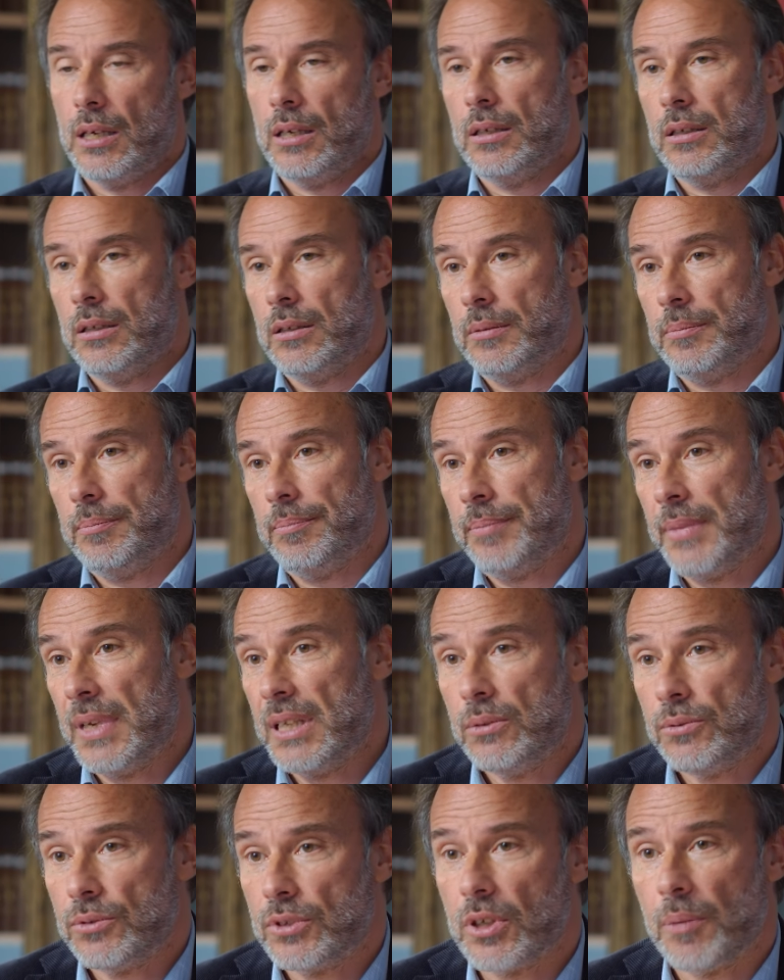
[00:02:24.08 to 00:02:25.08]
Euh, mais
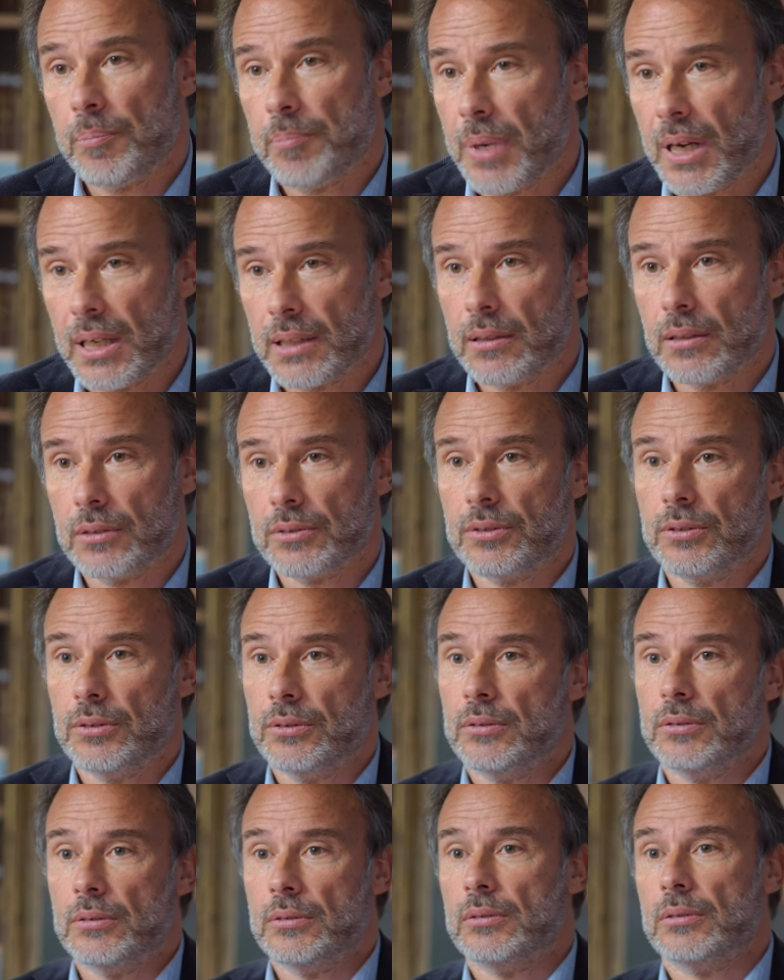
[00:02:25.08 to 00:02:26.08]
nous ne sommes pas dans
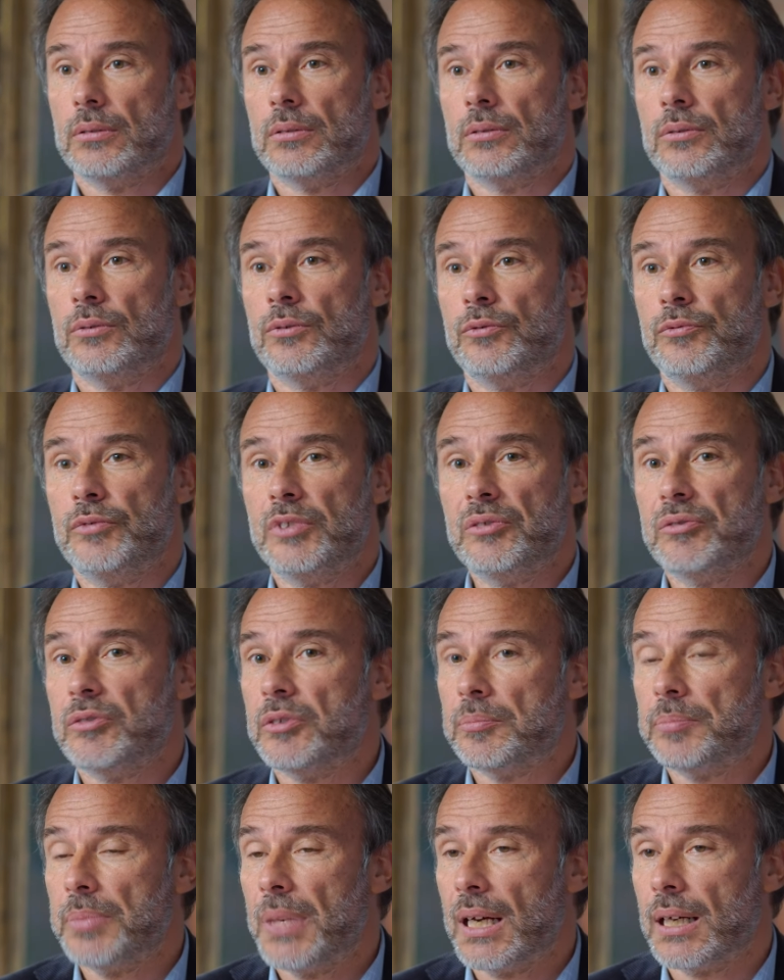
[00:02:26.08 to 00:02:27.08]
une, nous ne
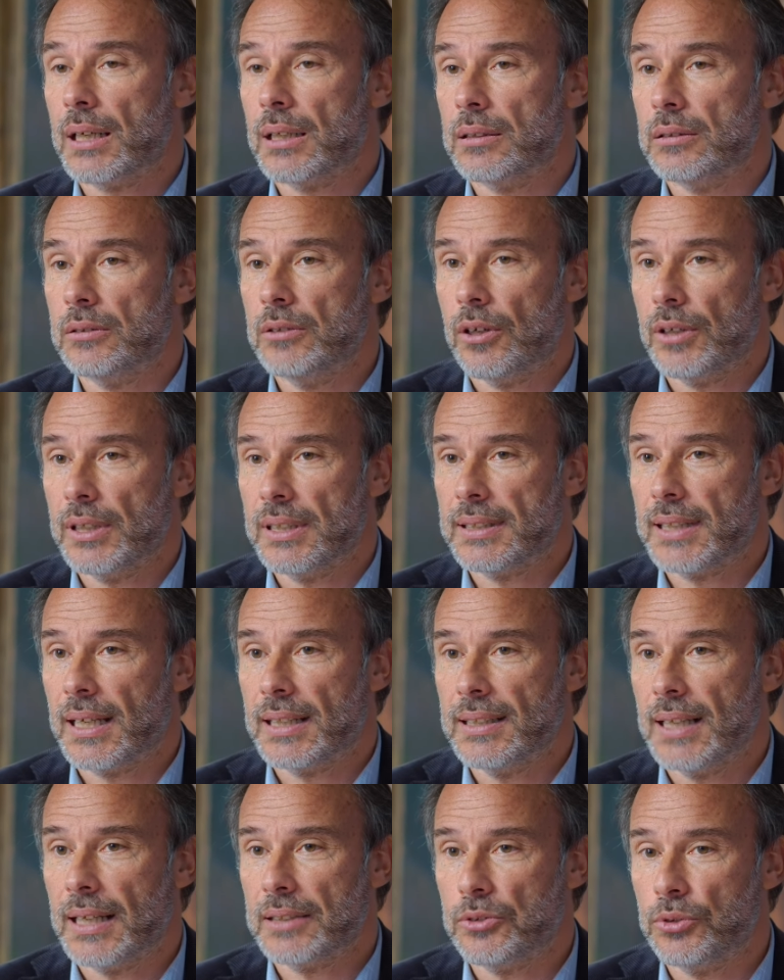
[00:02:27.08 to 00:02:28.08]
vivons pas dans l'état
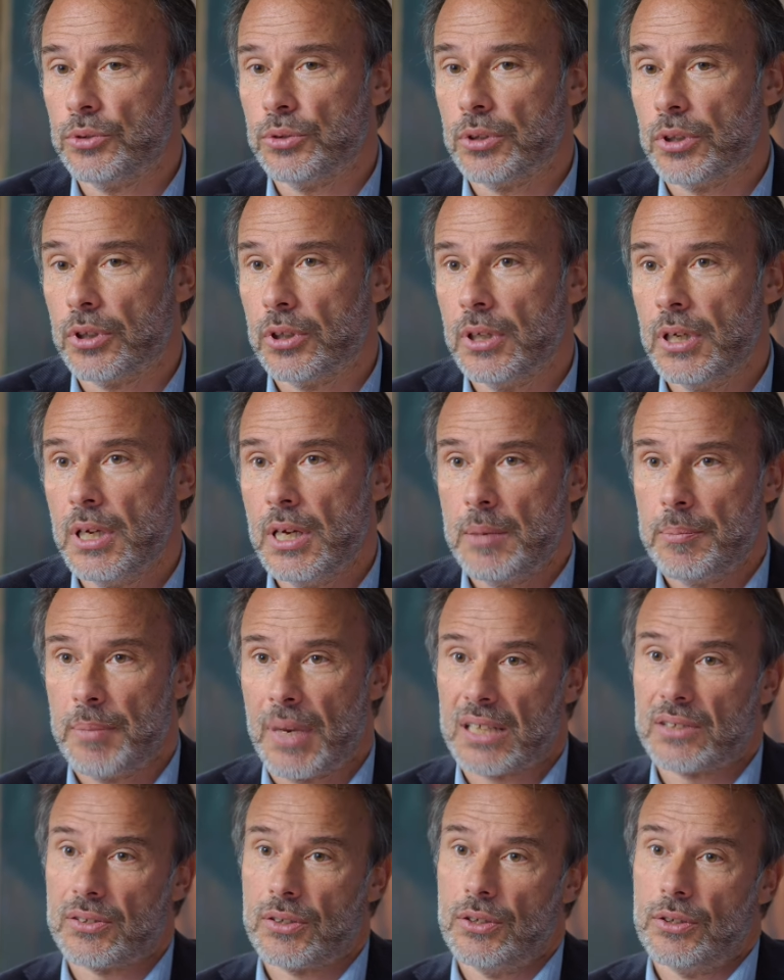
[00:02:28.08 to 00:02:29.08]
de nature,
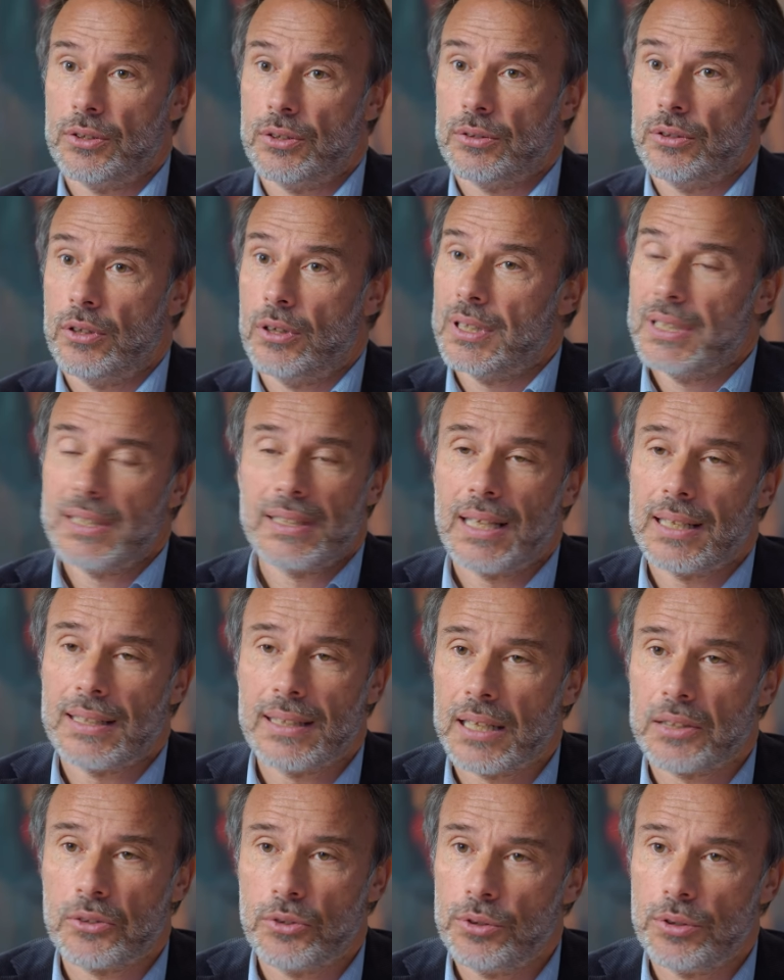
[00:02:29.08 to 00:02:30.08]
parce que dans l'état de
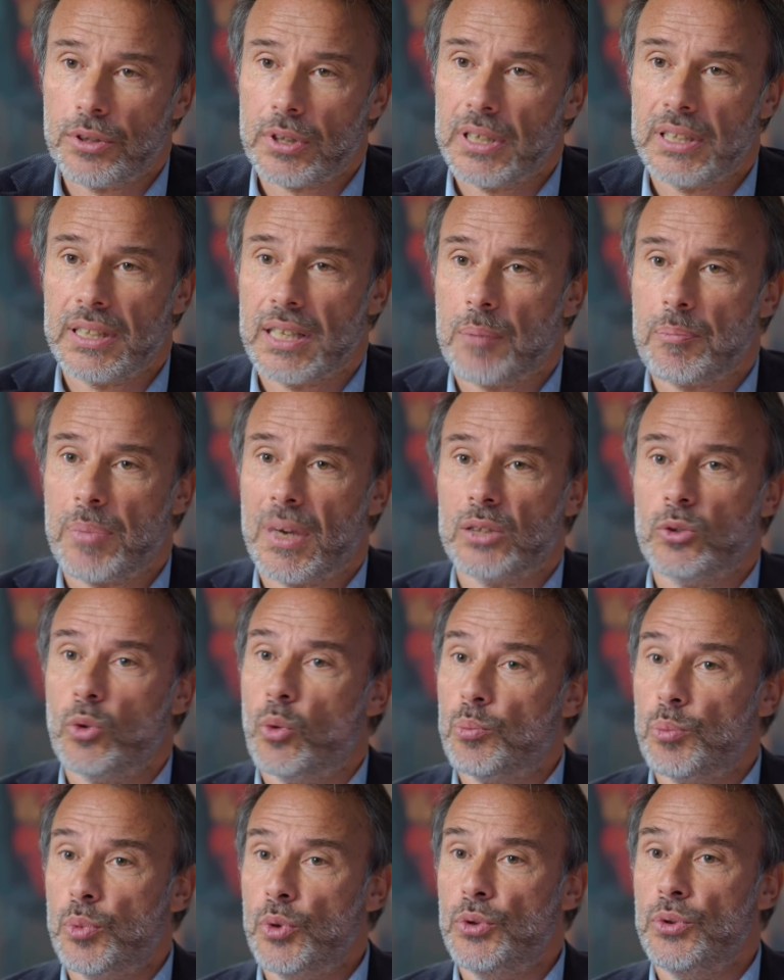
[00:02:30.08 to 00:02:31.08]
nature, il n'y a pas non
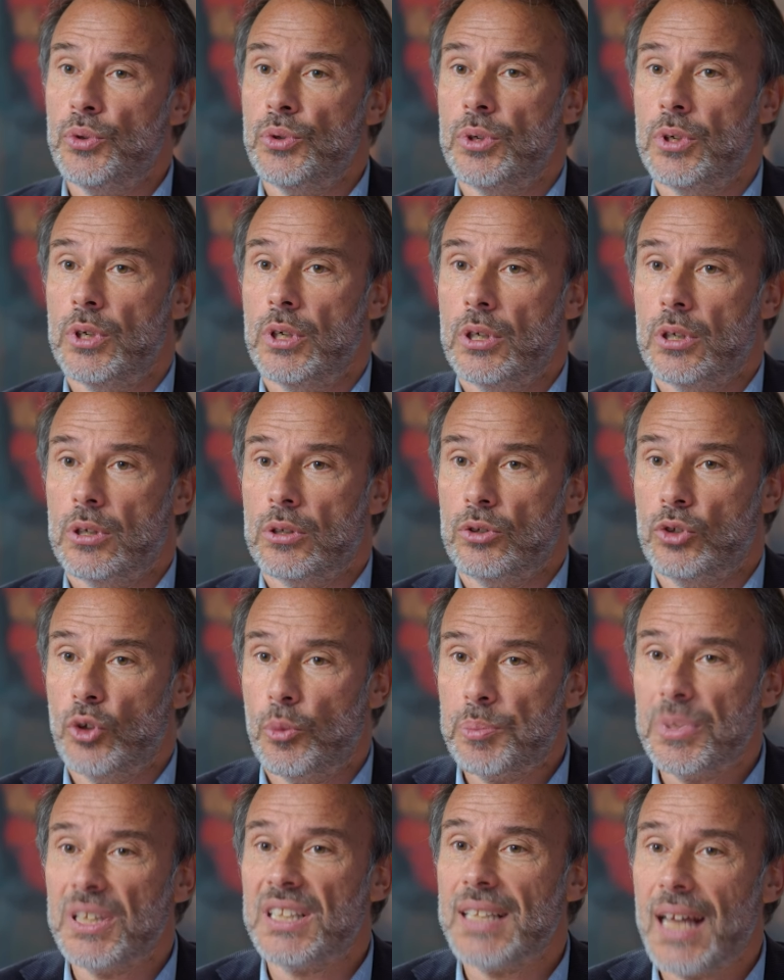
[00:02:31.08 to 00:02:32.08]
plus
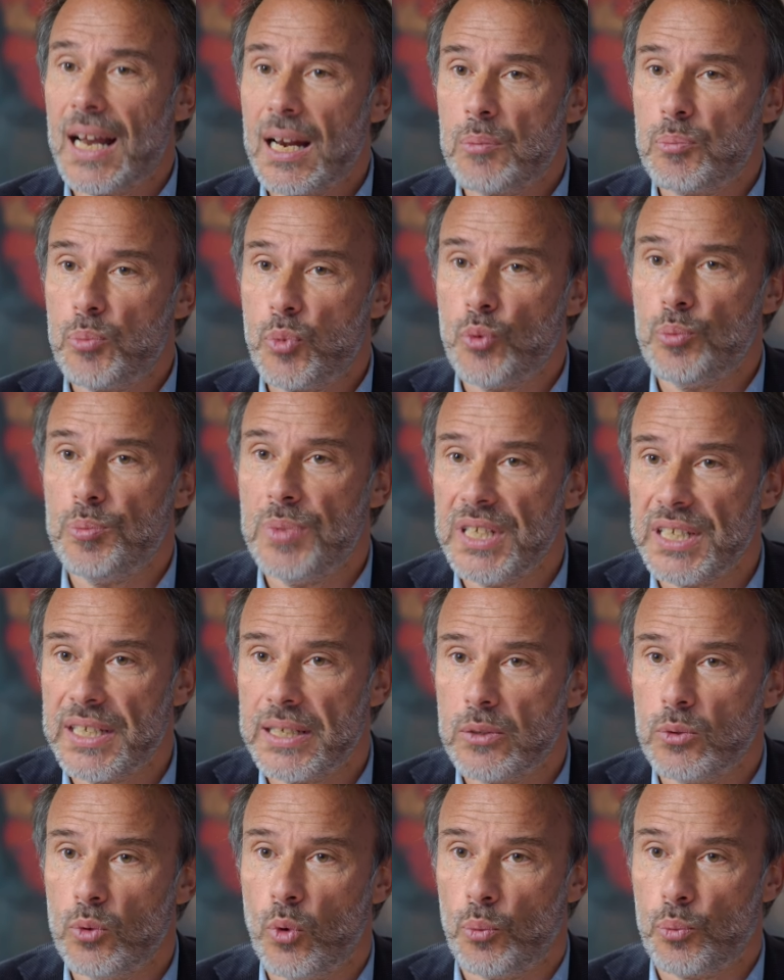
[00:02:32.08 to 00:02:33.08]
d'hôpital
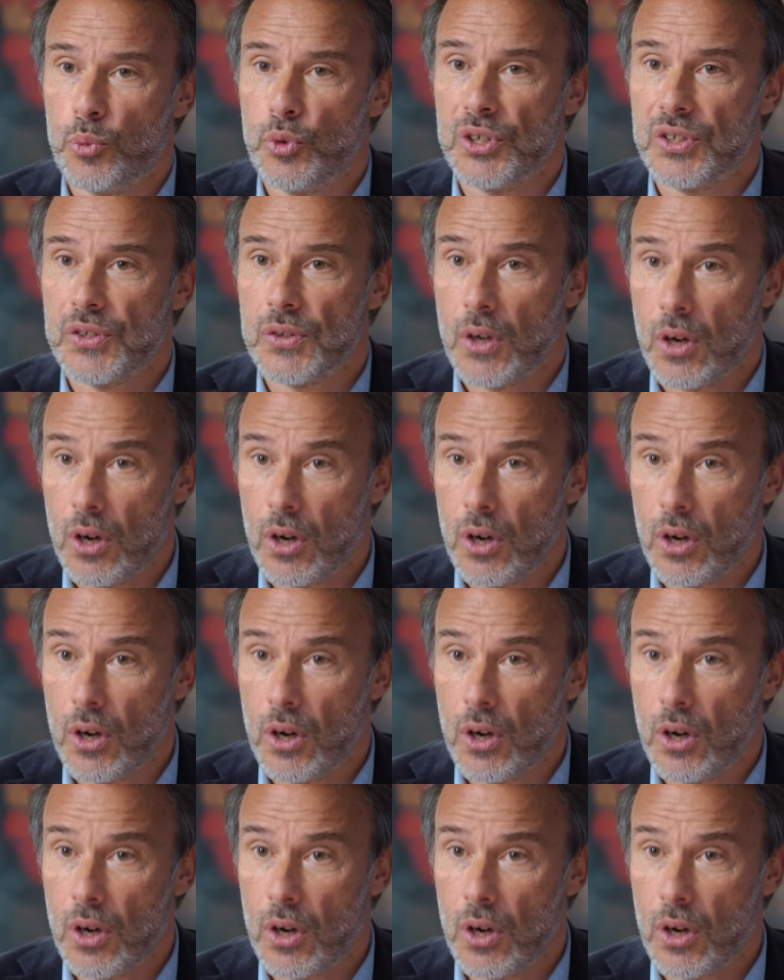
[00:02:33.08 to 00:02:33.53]
public où on puisse se